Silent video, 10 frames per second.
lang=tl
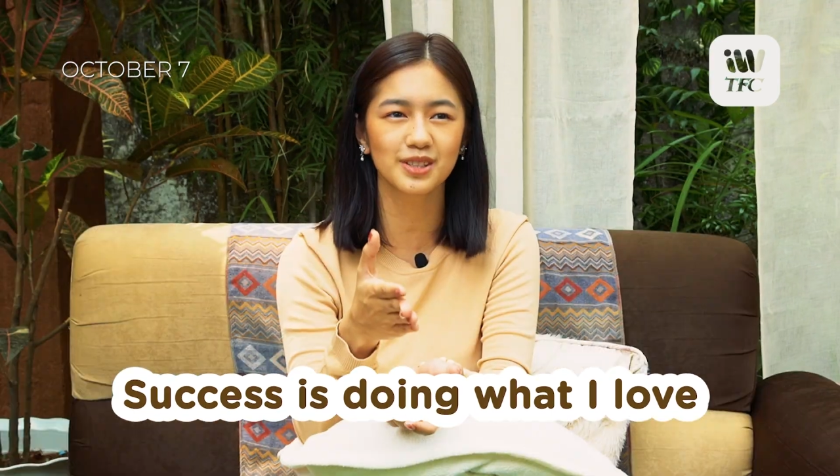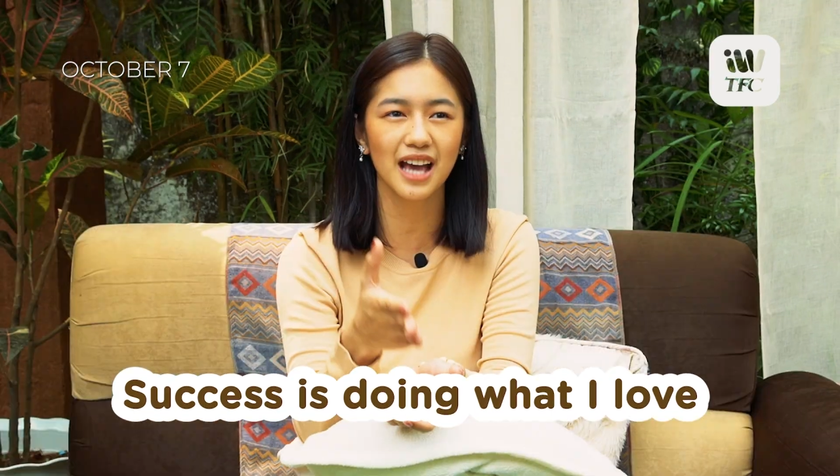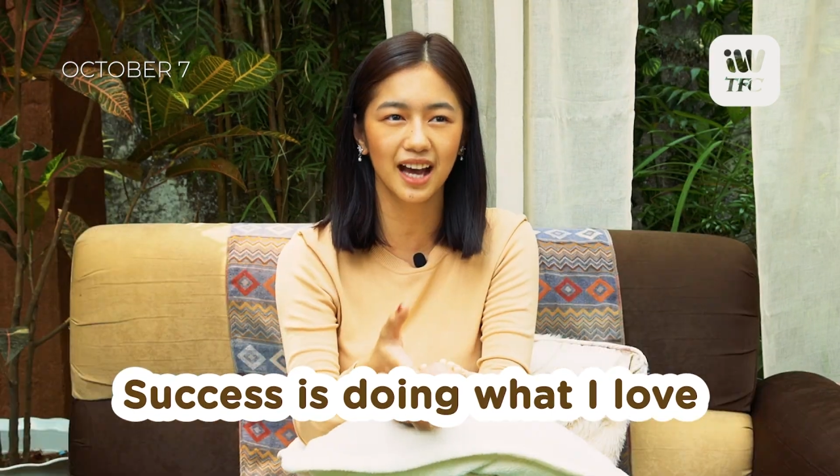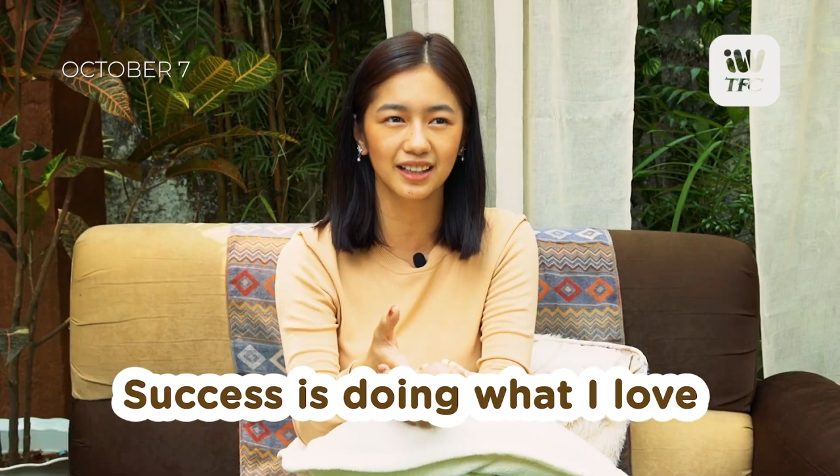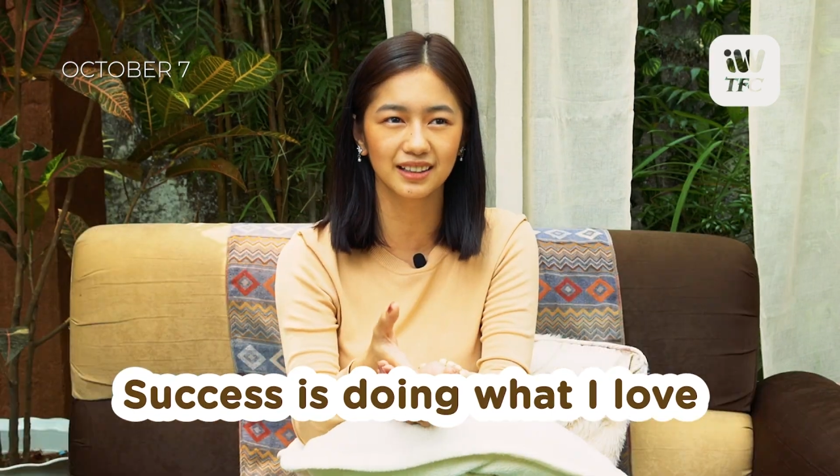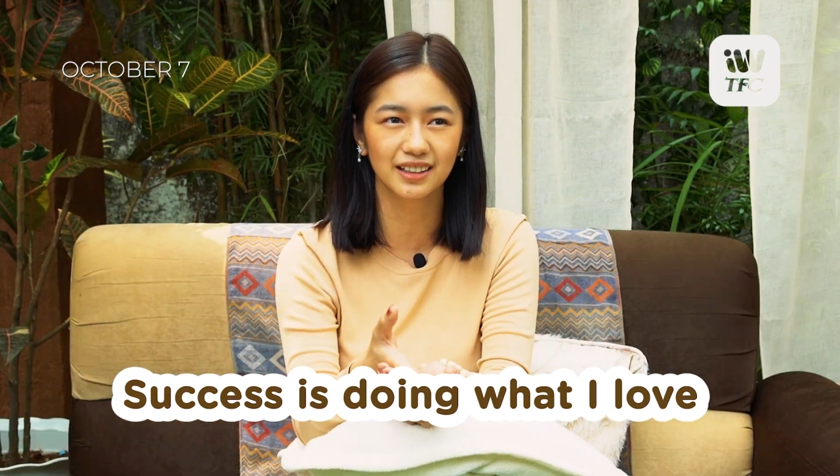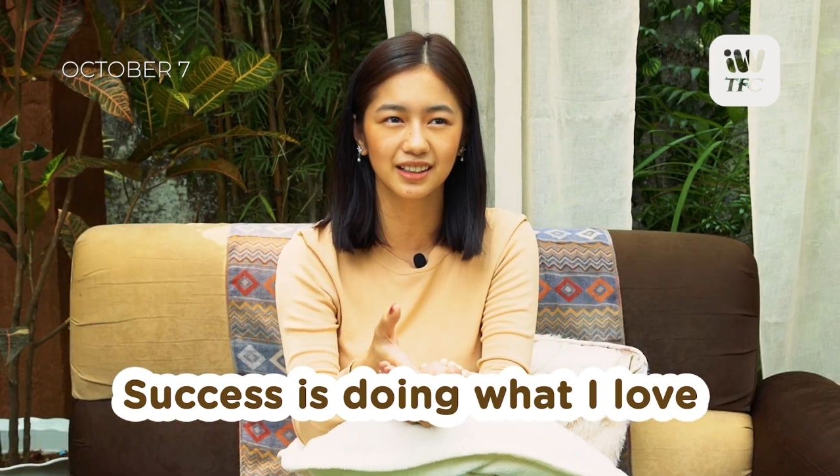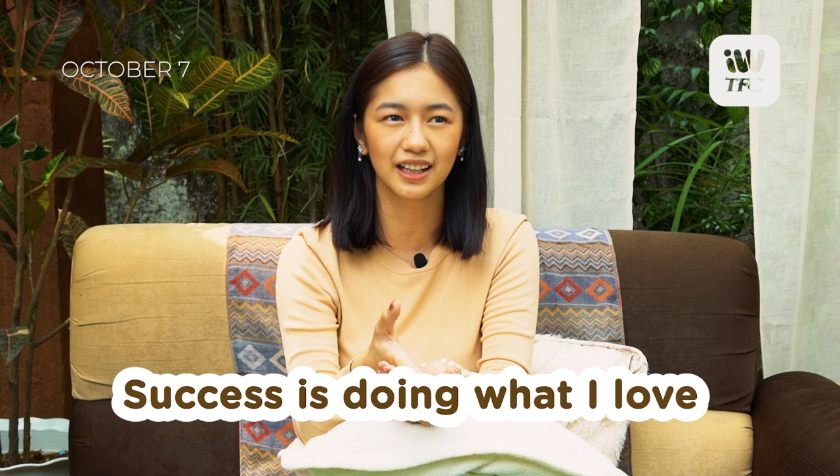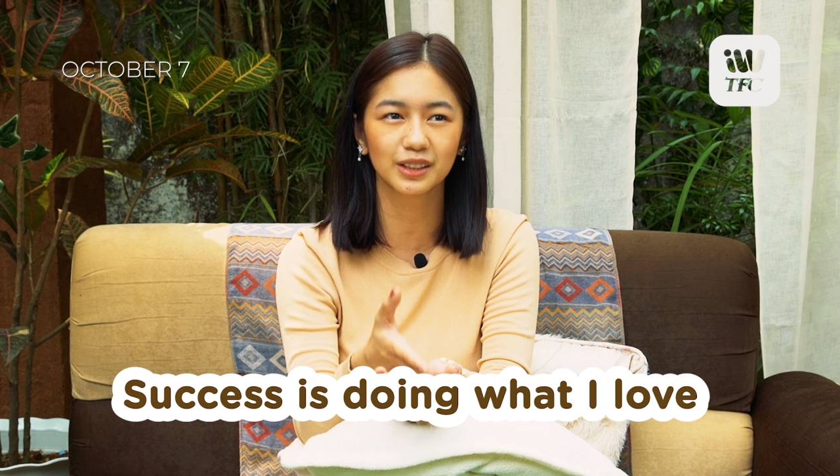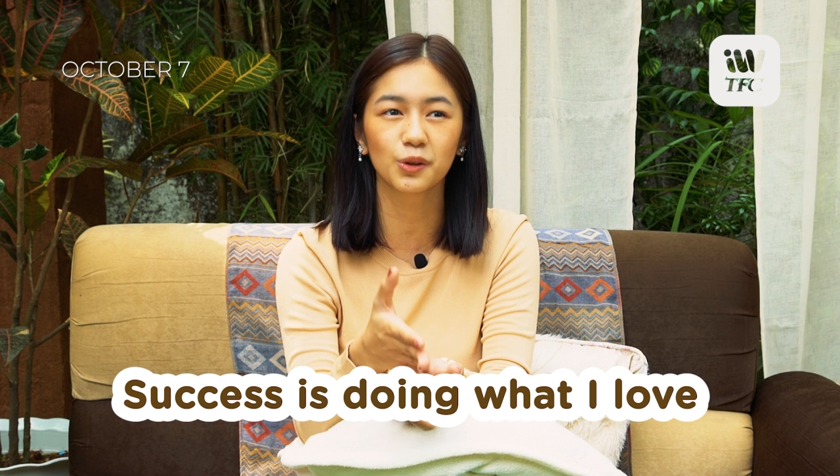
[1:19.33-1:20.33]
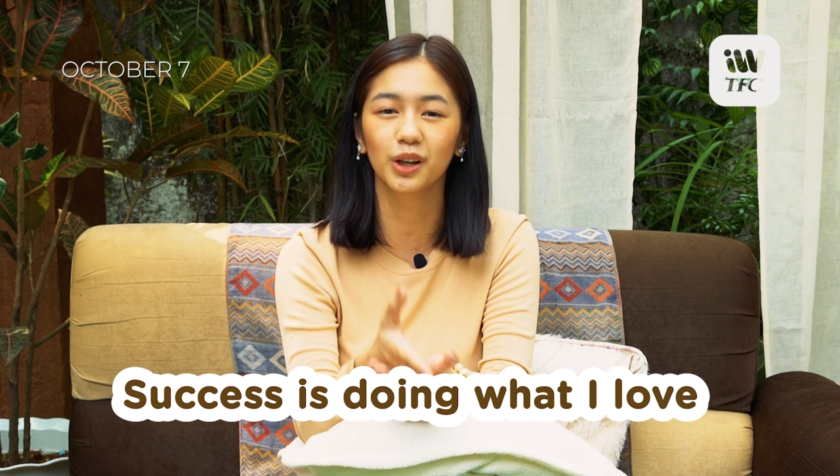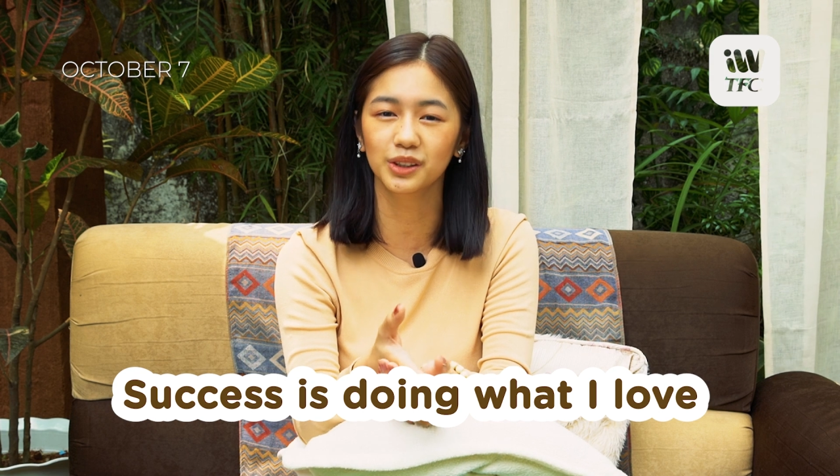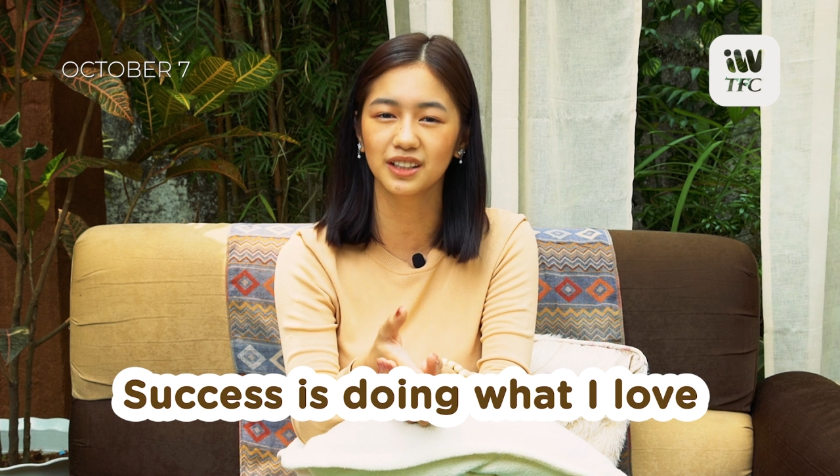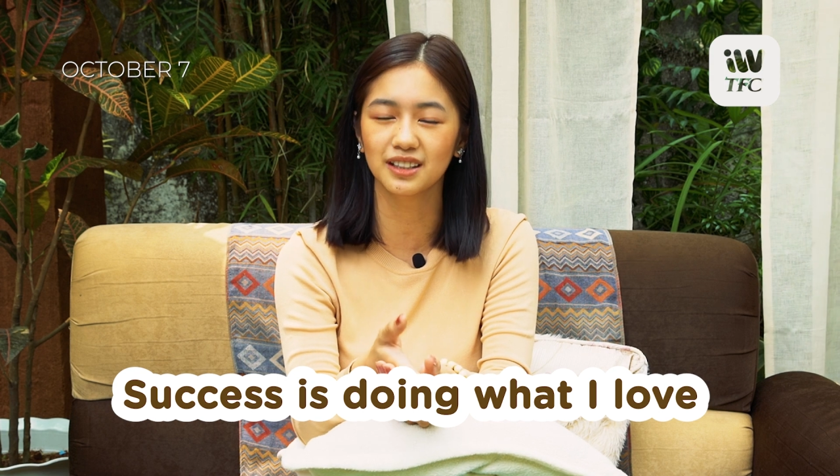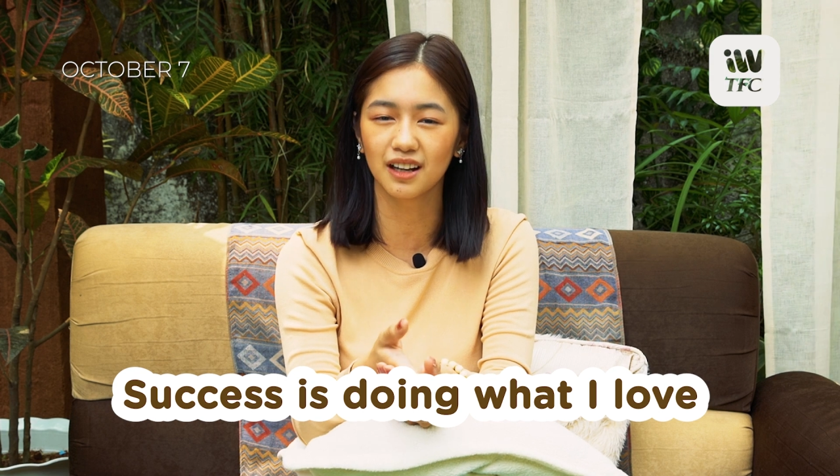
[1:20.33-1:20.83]
saan at kung ano
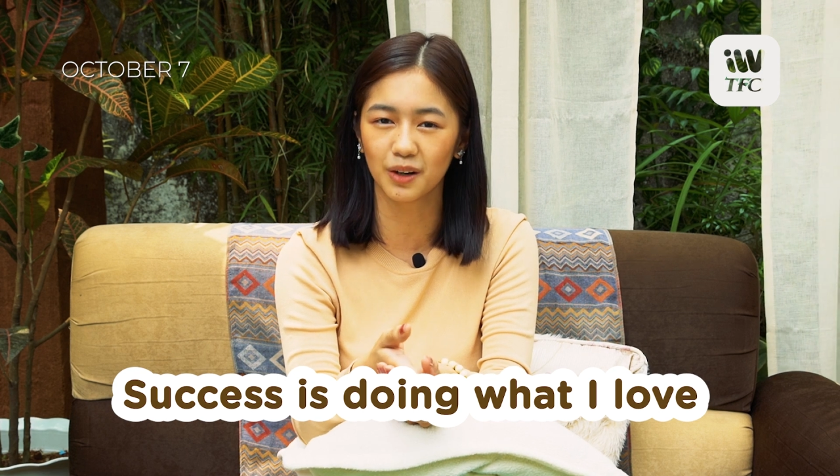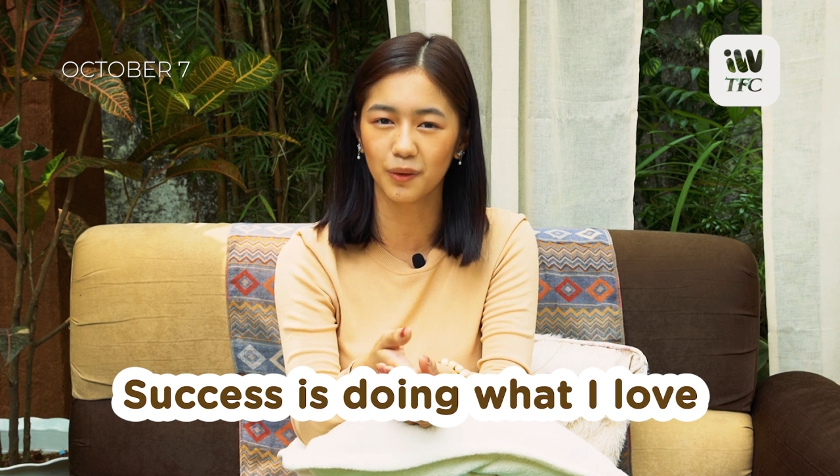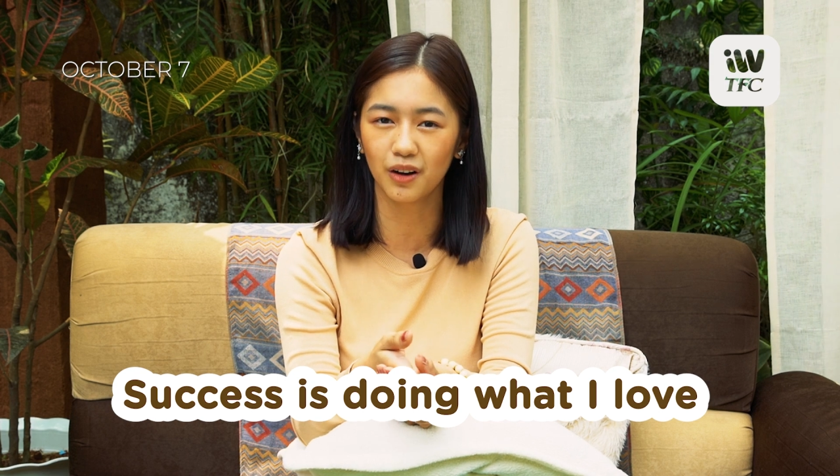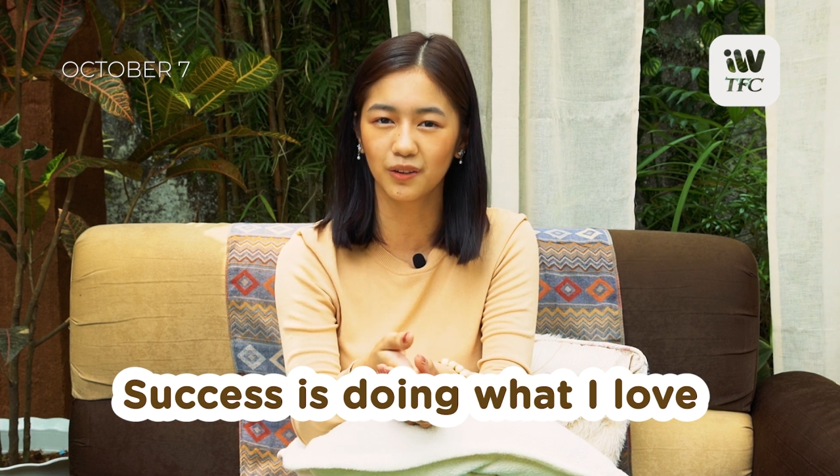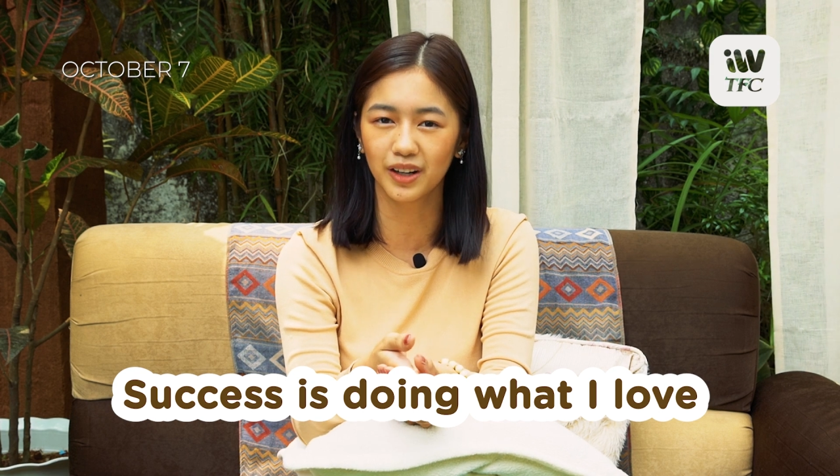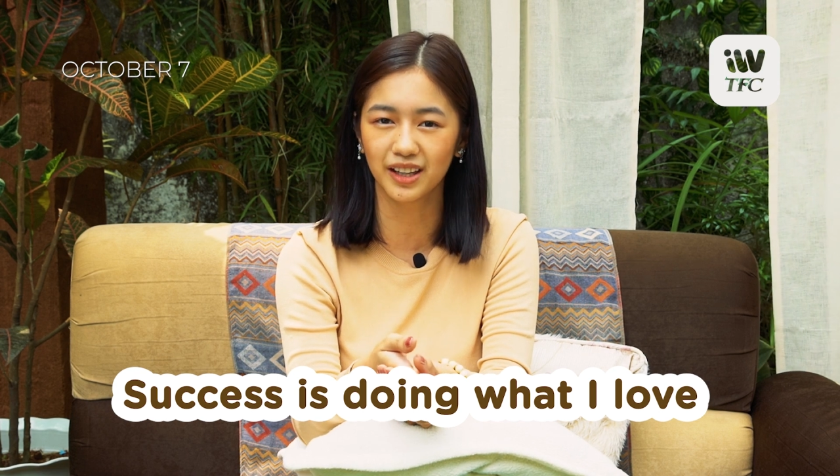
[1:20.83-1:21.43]
yung ginagawa ko.